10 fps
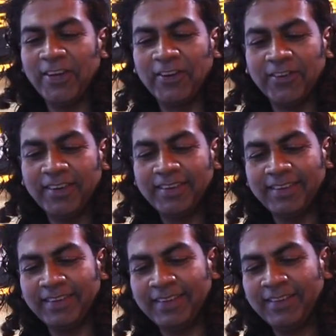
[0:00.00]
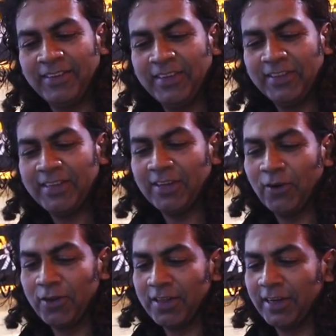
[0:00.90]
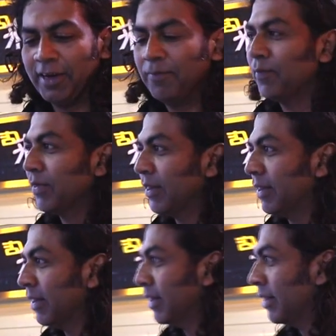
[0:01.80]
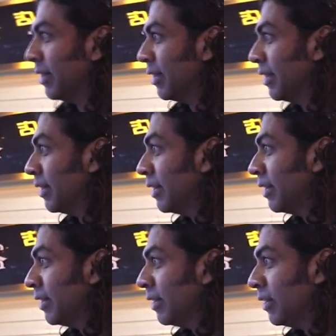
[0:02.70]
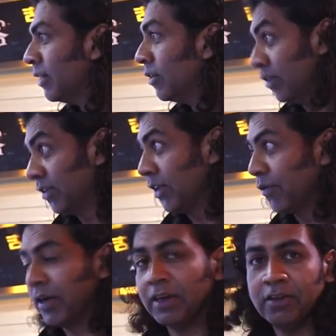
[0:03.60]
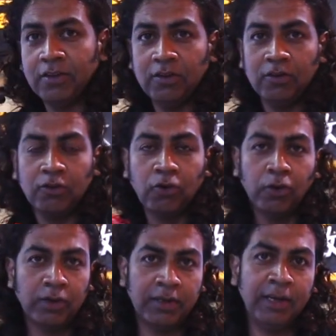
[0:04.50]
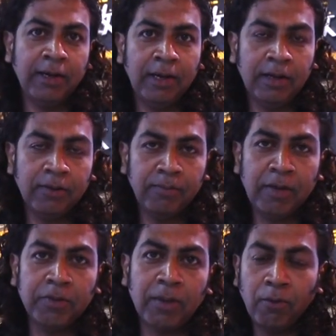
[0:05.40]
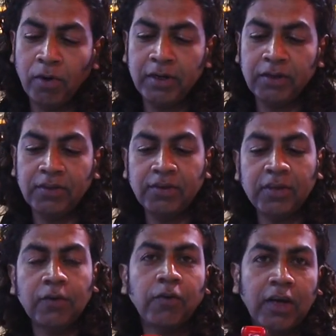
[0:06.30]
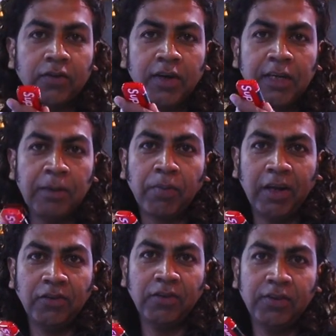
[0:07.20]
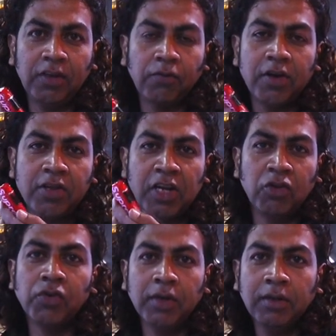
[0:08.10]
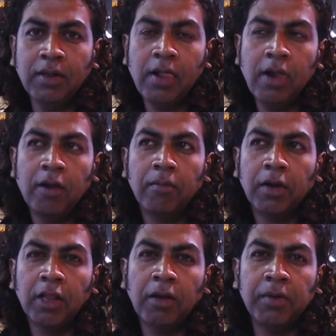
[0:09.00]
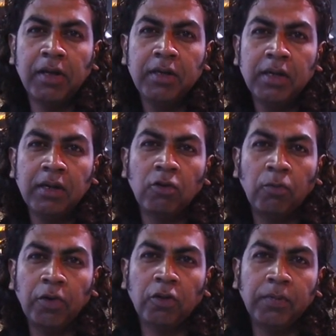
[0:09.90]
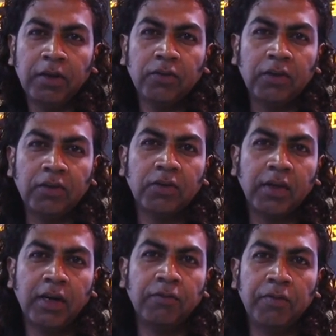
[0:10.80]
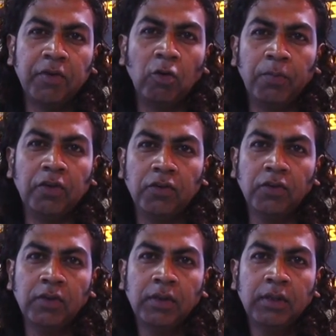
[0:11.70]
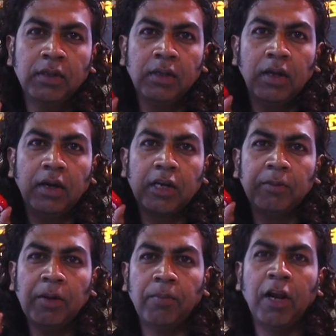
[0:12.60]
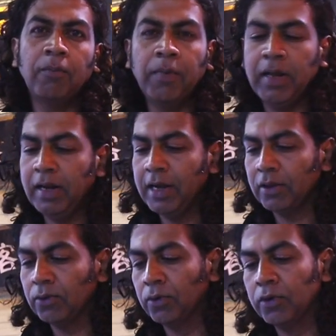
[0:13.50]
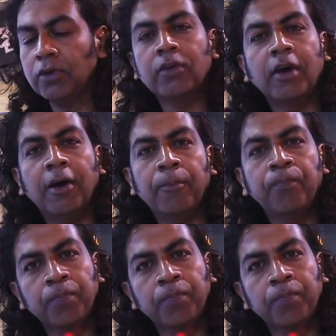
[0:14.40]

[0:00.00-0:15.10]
वेरी गुड जगह तो अच्छा जगह 65 65 इसको ए मेम साहब बोल रही है 65 स्टार्टिंग प्राइस 65 चाइनीज़ यून मतलब इंडियन रुपीज़ में 650 रुपीस अगर हमने बल्क में लिया तो इसका